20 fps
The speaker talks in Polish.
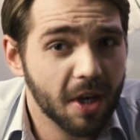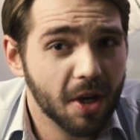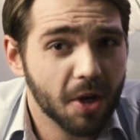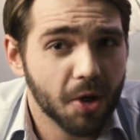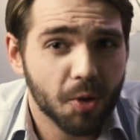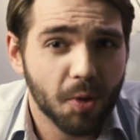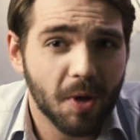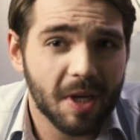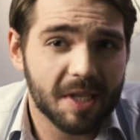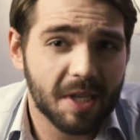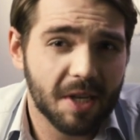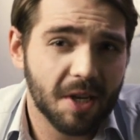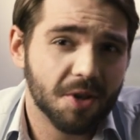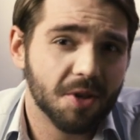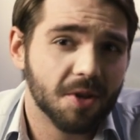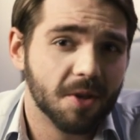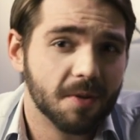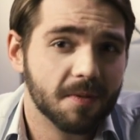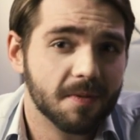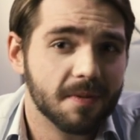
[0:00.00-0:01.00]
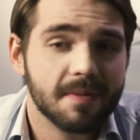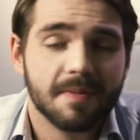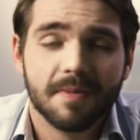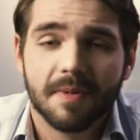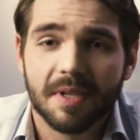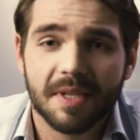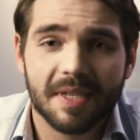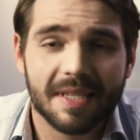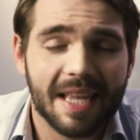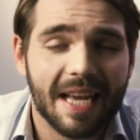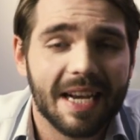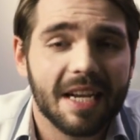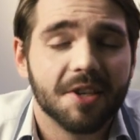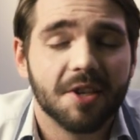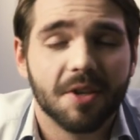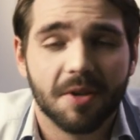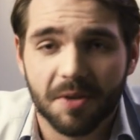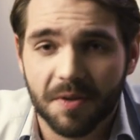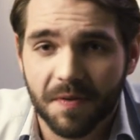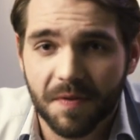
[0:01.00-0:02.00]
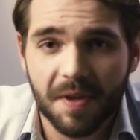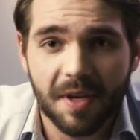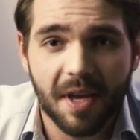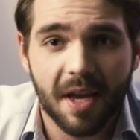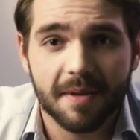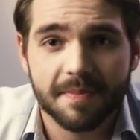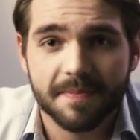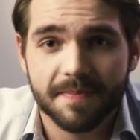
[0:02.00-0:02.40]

która zresztą stale się rozwija.